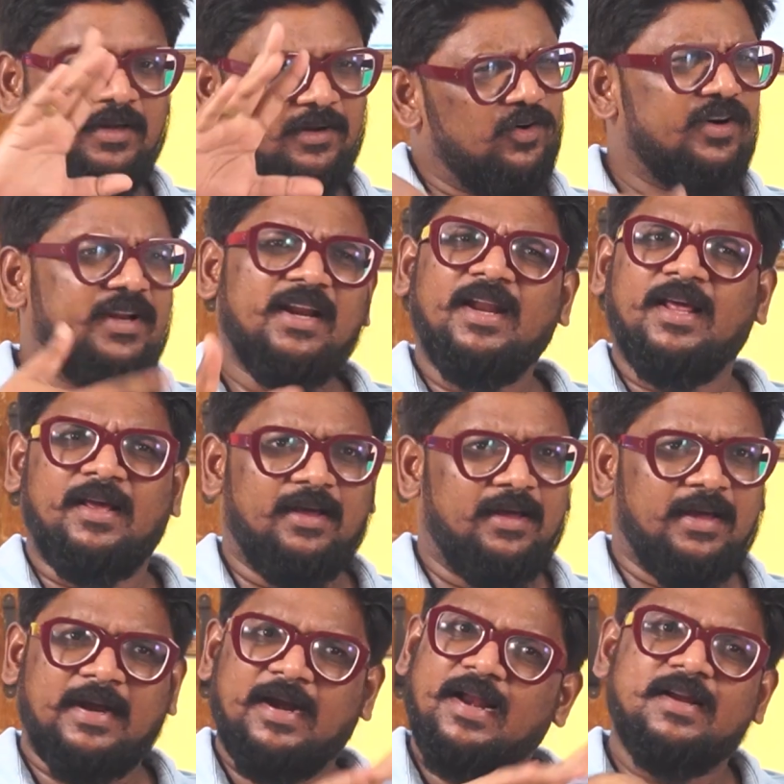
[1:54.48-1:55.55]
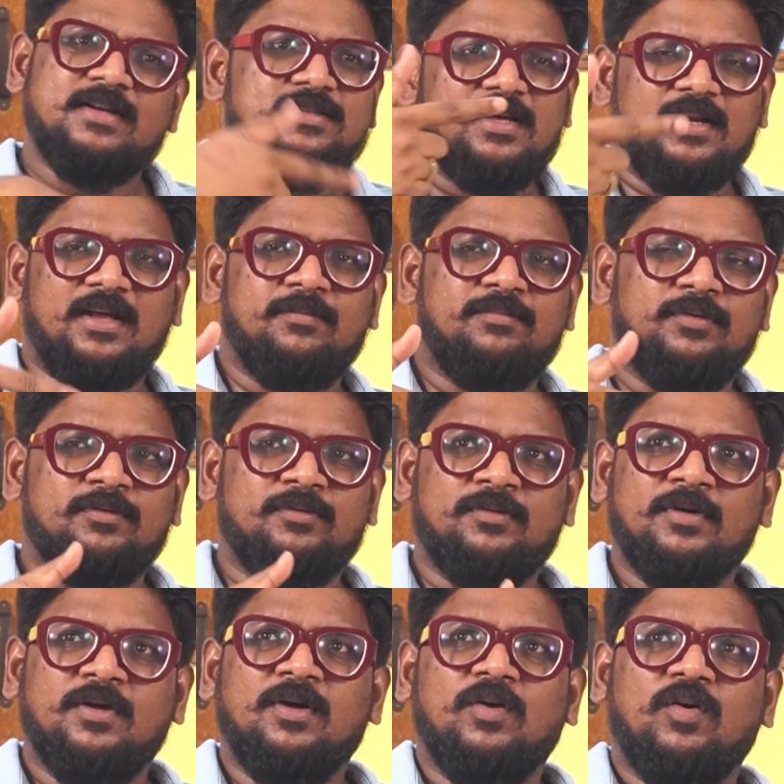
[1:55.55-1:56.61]
రొటీనే ఎక్కడైనా సరే ఇప్పుడు
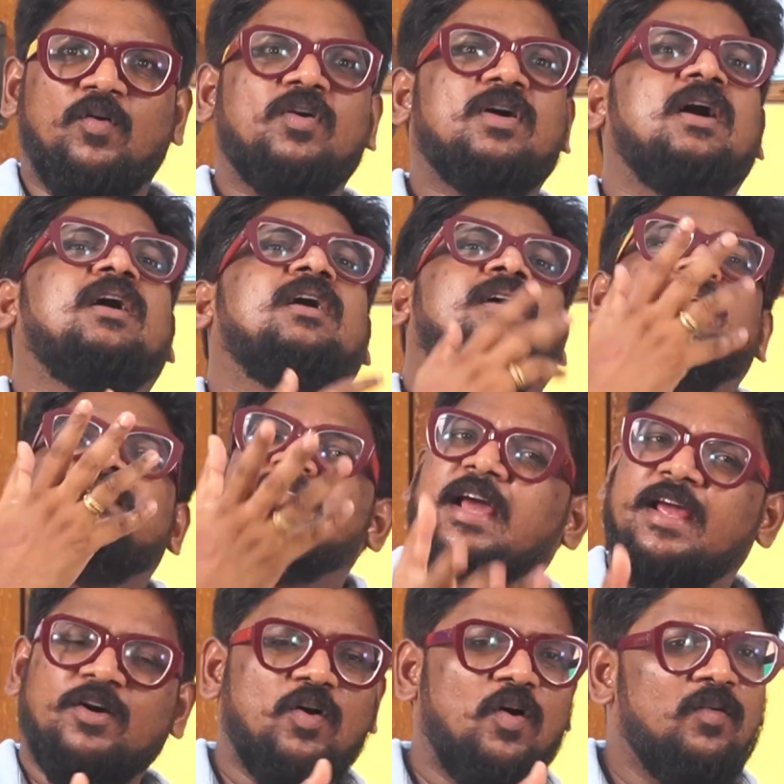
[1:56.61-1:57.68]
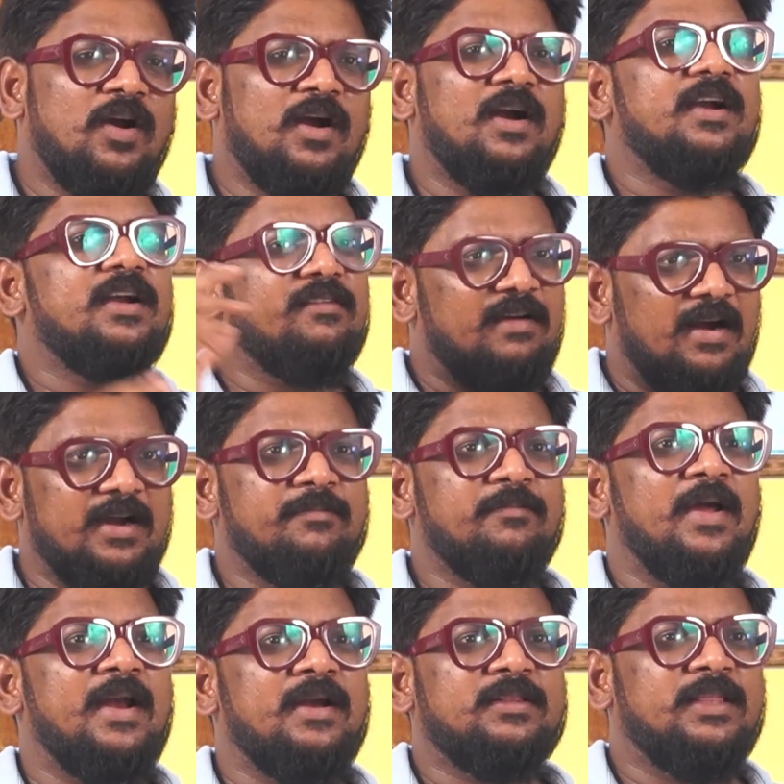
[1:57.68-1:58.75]
ఒక సైకో ఉన్నాడంటే వాడి
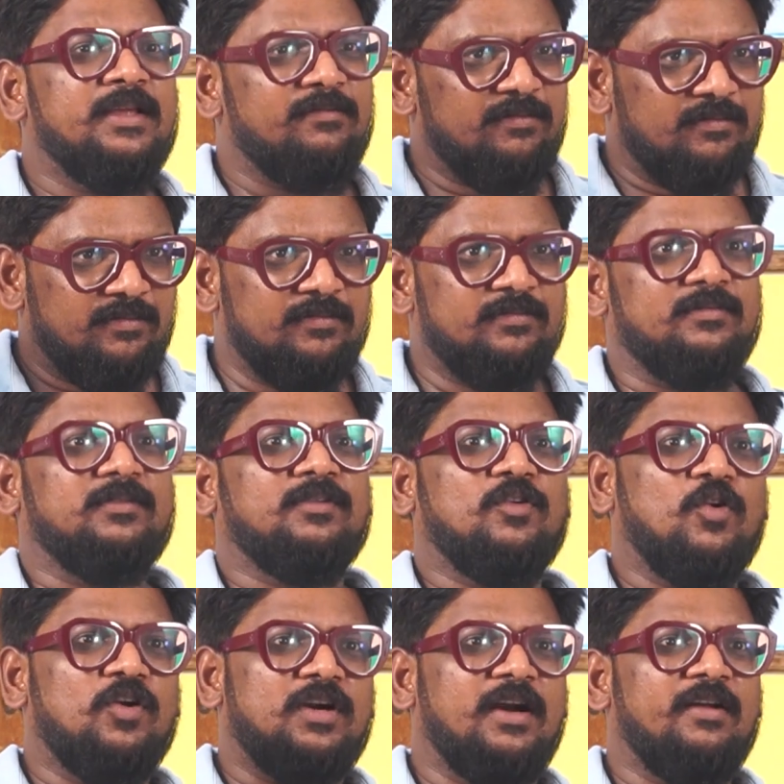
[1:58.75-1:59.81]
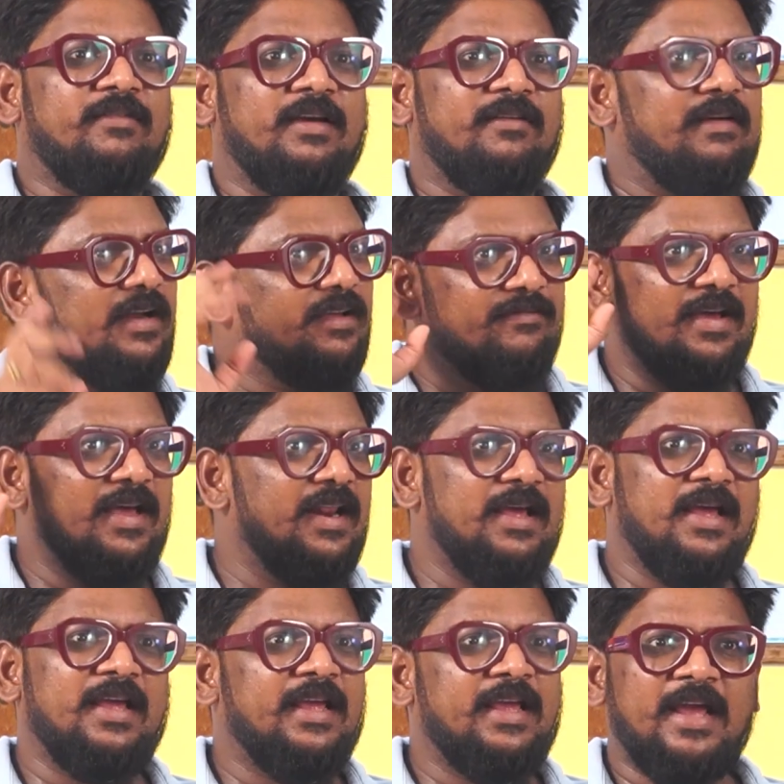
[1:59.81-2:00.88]
మెయిన్ థీమ్ కొట్టడమే వాడికి వేరే
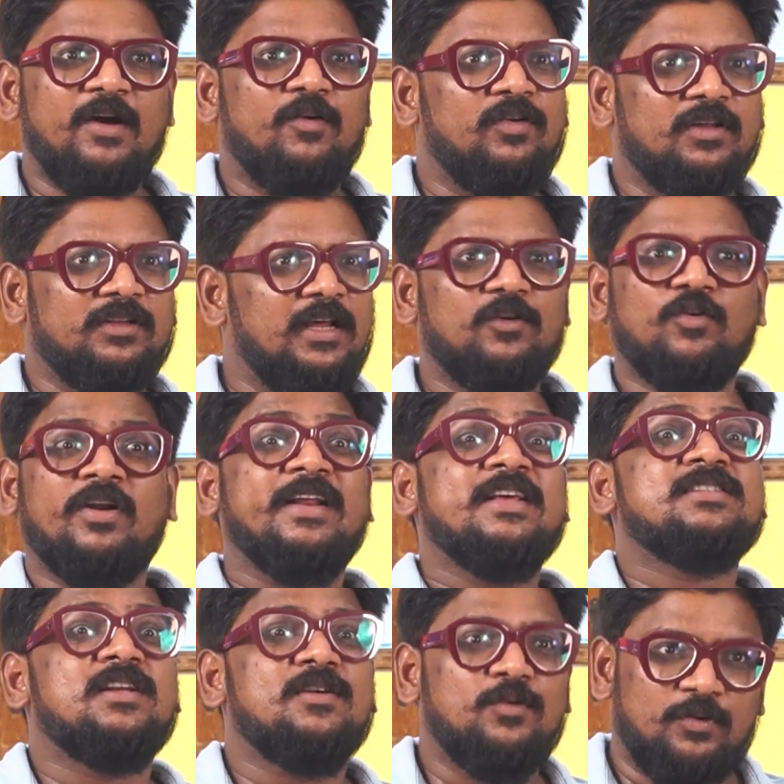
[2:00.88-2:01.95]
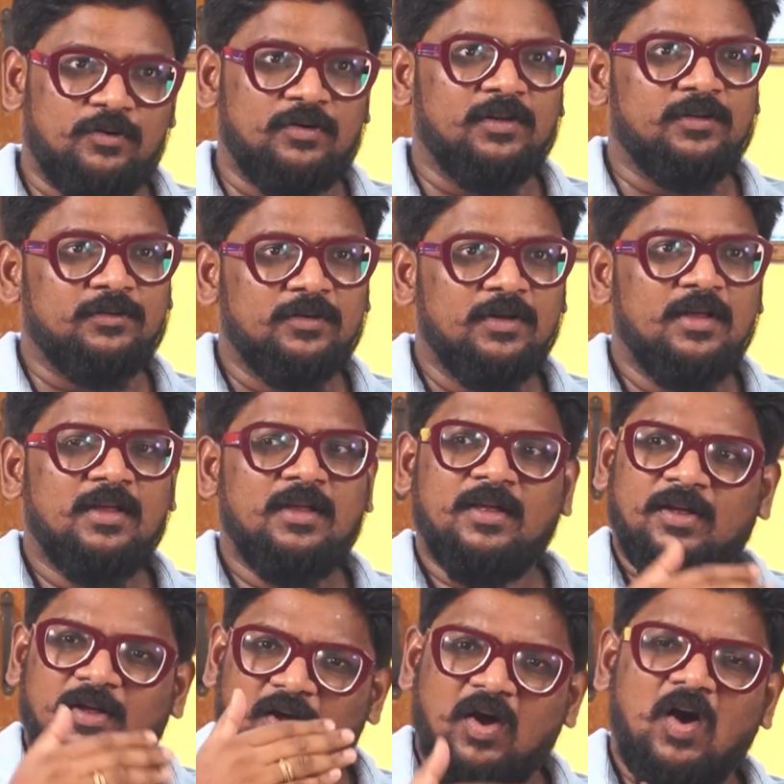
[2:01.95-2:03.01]
ఇంకేం ఉండదు దానికి ఒక రీజన్ కూడా ఉండదు
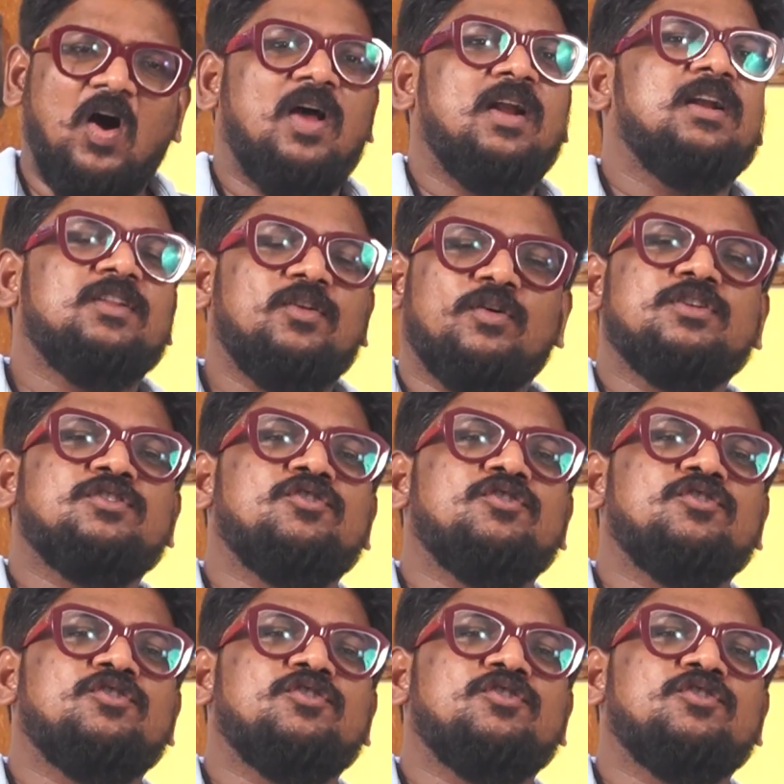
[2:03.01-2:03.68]
హారర్ది ఒక